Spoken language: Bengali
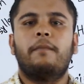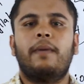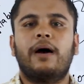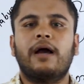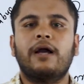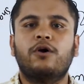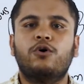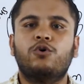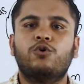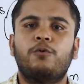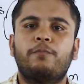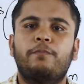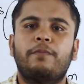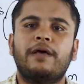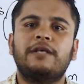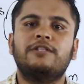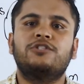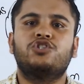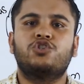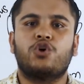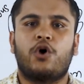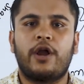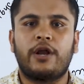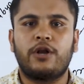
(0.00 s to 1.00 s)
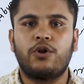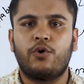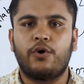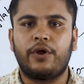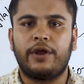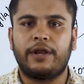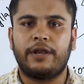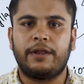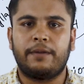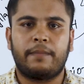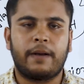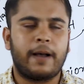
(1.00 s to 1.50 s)
বা গ্রুপে জয়েন
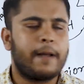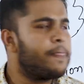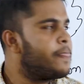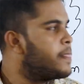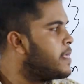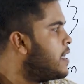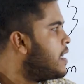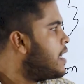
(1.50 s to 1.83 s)
হয়ে নেবা